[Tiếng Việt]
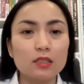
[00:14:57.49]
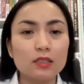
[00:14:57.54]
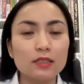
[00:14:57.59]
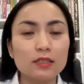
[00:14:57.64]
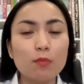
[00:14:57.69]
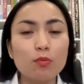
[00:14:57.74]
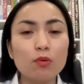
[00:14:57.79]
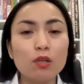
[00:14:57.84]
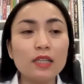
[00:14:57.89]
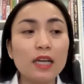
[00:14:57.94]

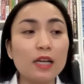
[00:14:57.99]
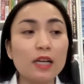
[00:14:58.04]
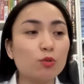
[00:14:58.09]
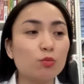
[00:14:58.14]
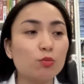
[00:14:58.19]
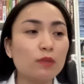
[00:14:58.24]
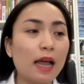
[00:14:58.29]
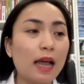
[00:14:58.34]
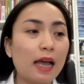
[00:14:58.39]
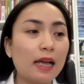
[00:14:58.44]
trong cơ thể
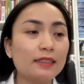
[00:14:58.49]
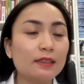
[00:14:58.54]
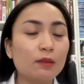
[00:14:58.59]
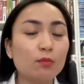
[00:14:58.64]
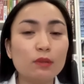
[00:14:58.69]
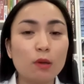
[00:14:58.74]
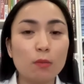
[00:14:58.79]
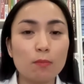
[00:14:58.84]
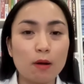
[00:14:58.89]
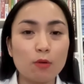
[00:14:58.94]
chúng ta ấy,
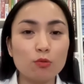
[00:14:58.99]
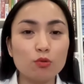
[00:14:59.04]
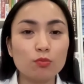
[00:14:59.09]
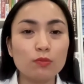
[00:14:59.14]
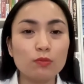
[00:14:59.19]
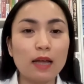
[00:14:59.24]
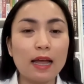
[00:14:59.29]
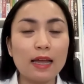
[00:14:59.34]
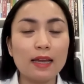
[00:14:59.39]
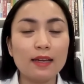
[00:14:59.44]
trong dòng máu
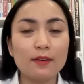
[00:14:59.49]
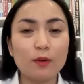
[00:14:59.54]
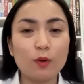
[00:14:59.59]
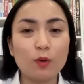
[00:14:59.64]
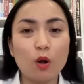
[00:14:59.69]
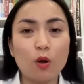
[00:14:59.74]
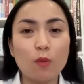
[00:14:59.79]
chúng ta ấy, nó